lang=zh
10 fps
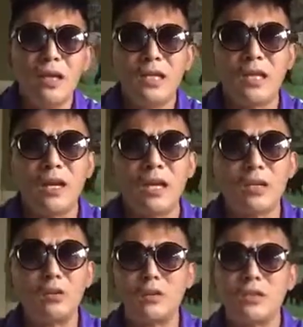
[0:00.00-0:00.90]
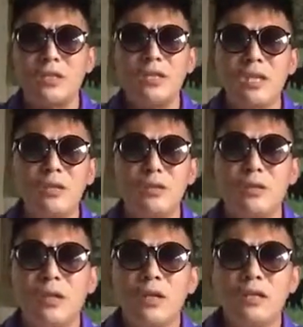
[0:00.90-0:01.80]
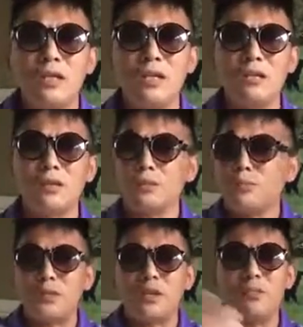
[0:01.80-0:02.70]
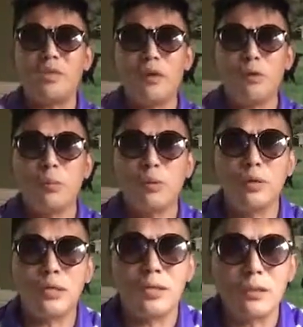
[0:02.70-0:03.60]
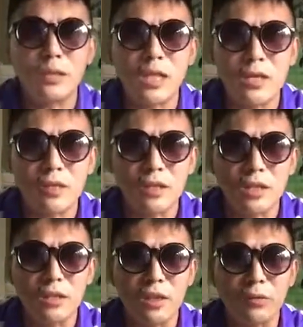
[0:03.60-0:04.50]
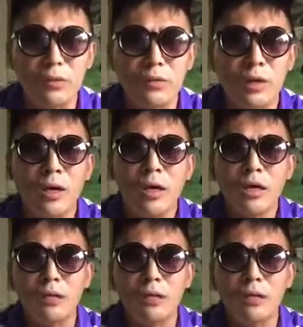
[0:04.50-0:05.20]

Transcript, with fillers: 企业家都是今天就今天，不知道明天会不会牵扯到政治当中去？